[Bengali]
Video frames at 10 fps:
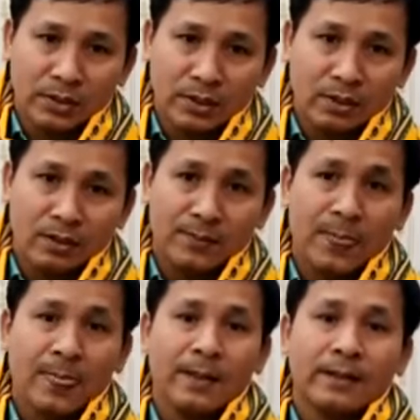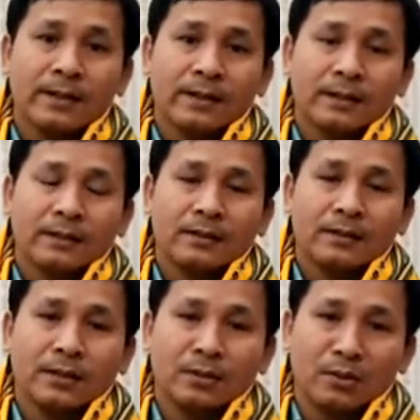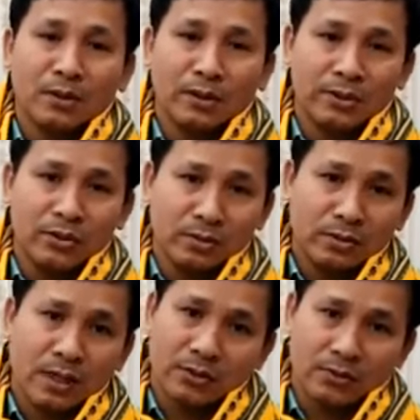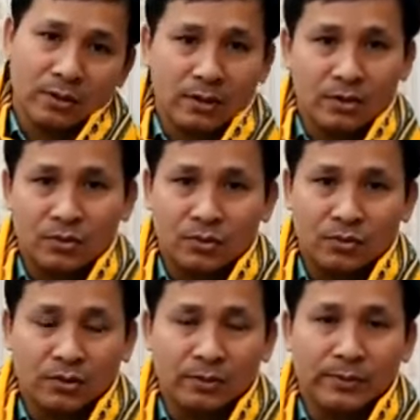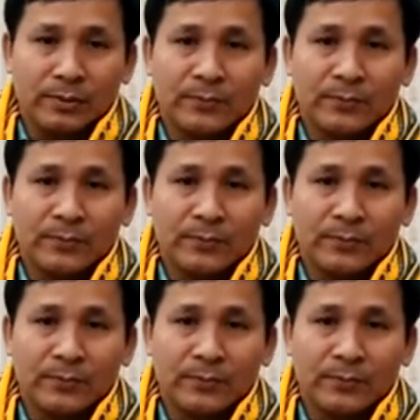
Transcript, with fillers: শিক্ষা ইত্যাদি উন্নয়নের জন্য কাজ করার একটা সুযোগ দেবে